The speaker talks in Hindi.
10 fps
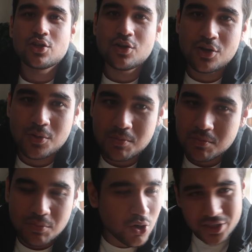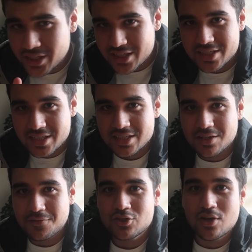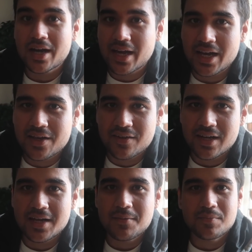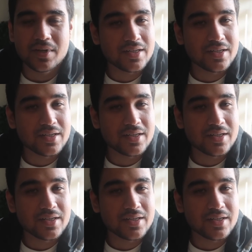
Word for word: तो बहुत इंटरेस्टिंग स्टफ है जो आगे आने वाला है